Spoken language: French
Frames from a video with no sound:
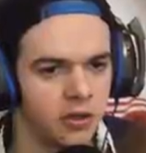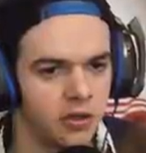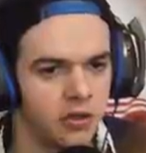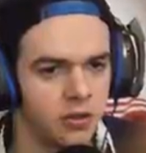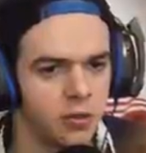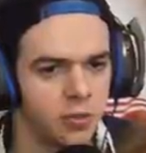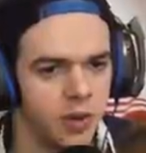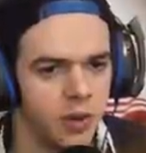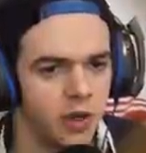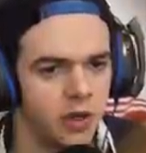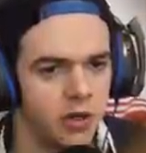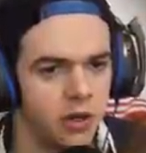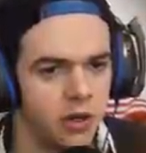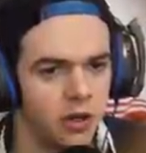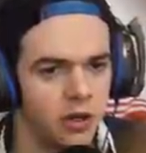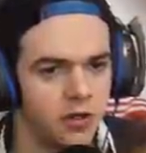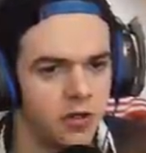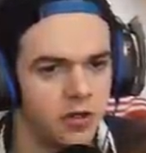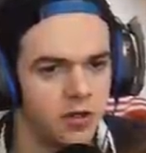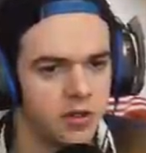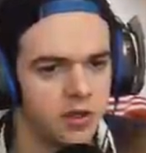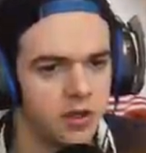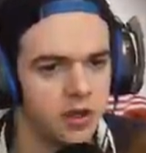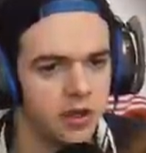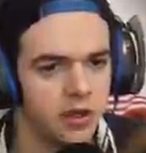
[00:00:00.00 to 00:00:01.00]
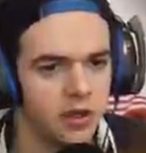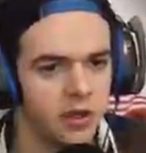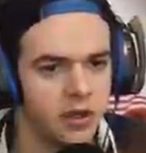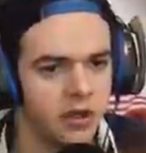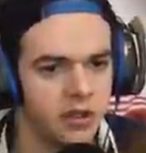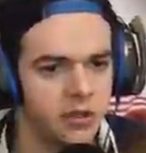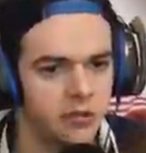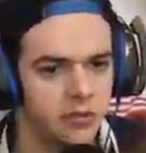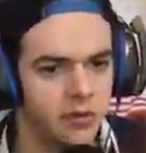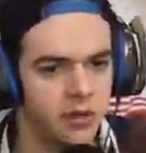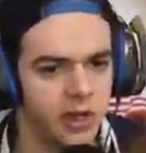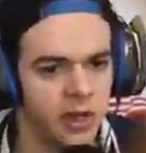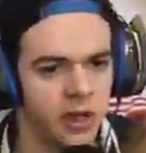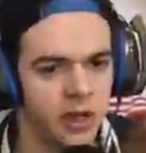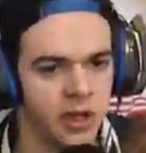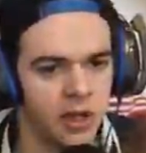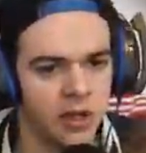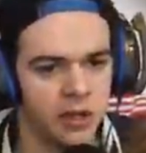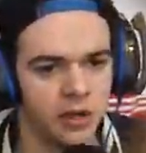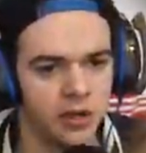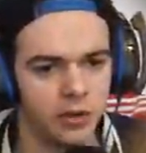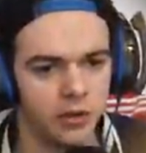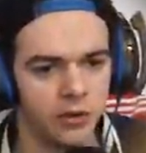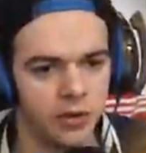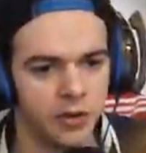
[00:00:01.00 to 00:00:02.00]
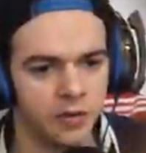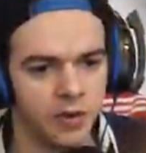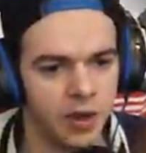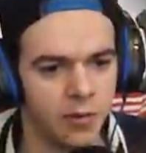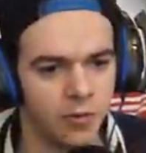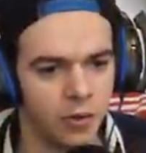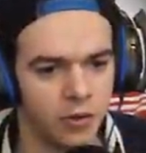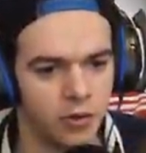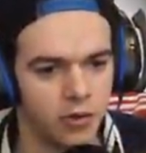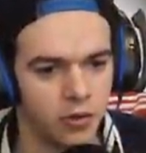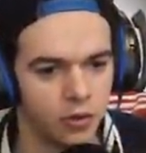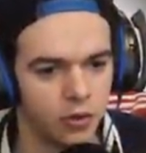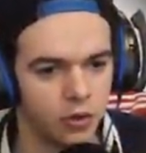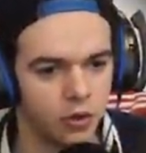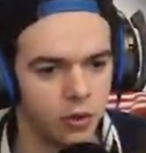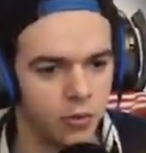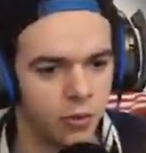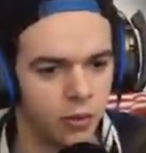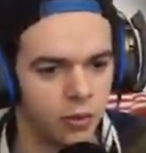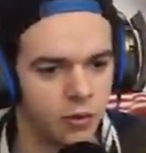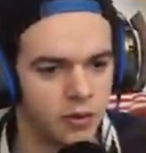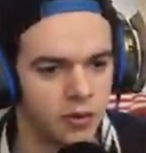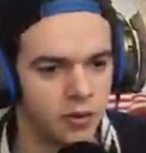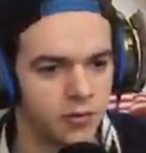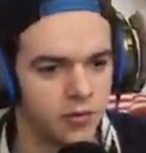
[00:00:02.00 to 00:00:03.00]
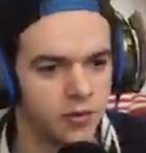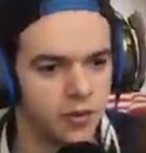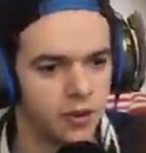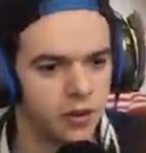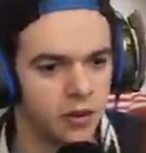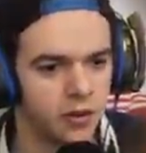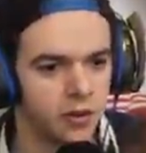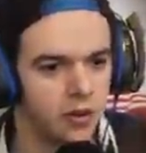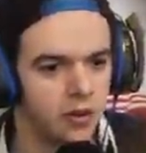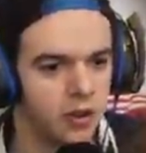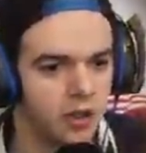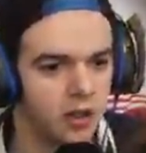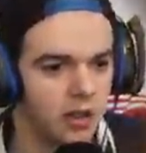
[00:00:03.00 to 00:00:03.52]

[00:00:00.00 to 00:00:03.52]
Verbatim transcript: Supercross euh, et, celui-là. On est vraiment sur deux mondes différents.